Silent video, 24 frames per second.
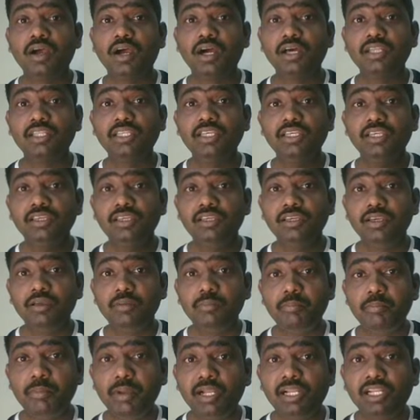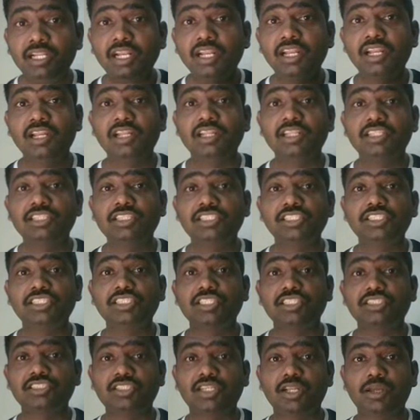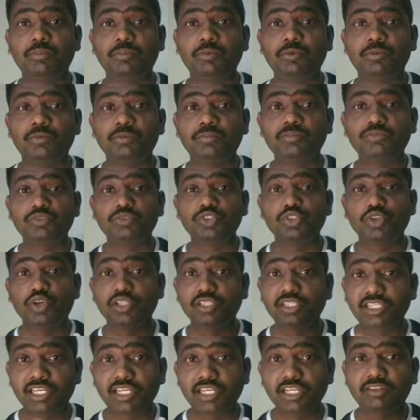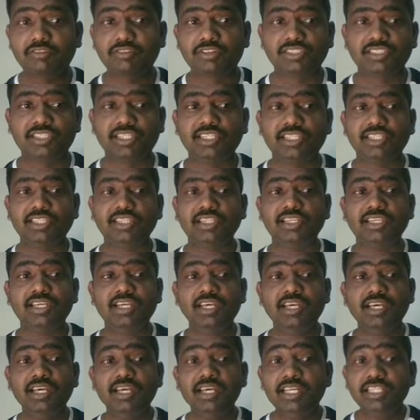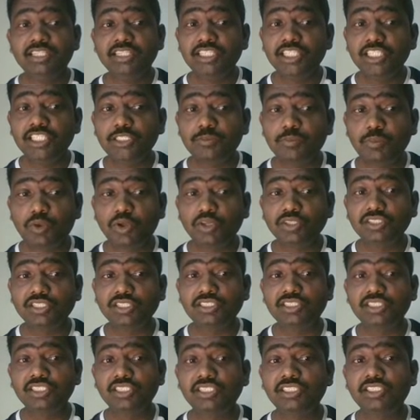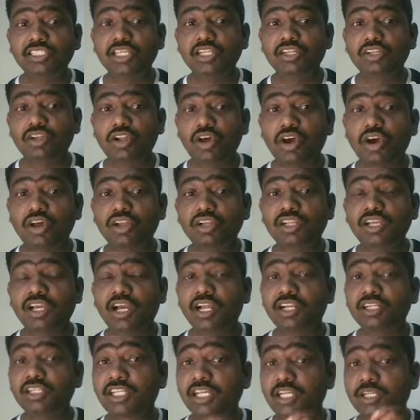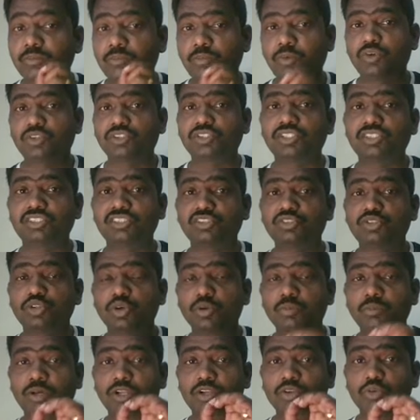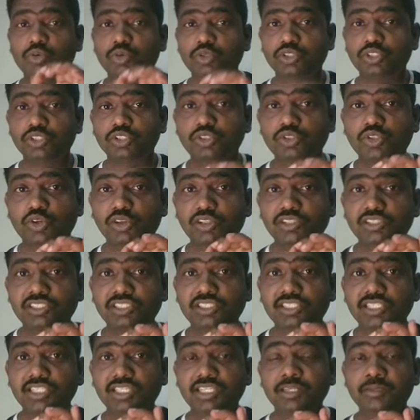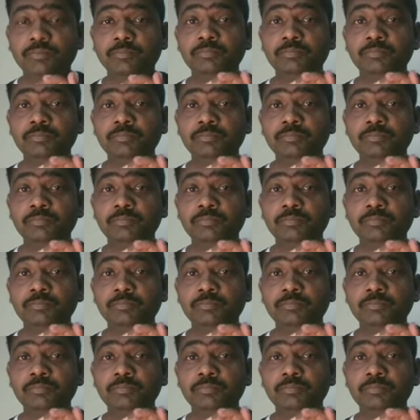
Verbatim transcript: అది మెటీరియల్ అనేది తీసేస్తున్నాము సో అందుకే రివర్స్ అయింది దిస్ ప్రాసెస్ ఈజ్ ఏ నాన్ కాంటాక్ట్ ప్రాసెస్ సో మనం గుర్తుంచుకోవాల్సింది